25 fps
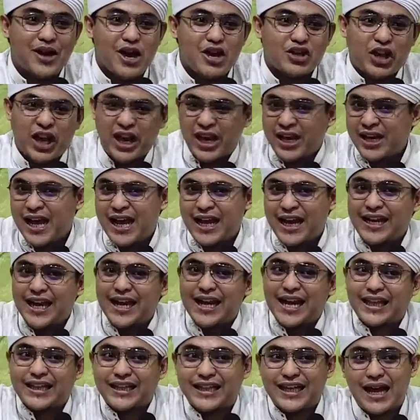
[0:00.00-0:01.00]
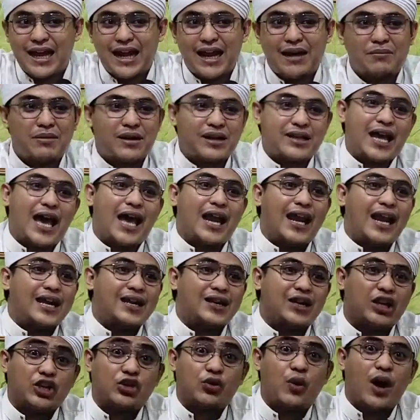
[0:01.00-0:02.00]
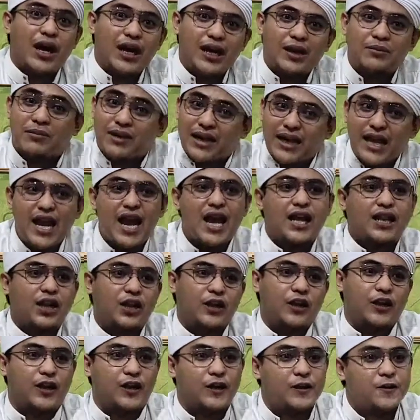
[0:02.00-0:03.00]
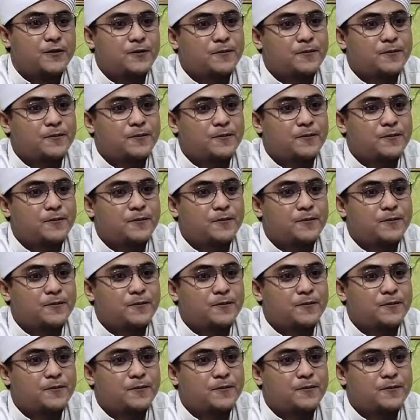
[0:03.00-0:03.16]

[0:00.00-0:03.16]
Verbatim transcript: Sehingga dialah tidaklah berjalan kecuali mengingat Allah.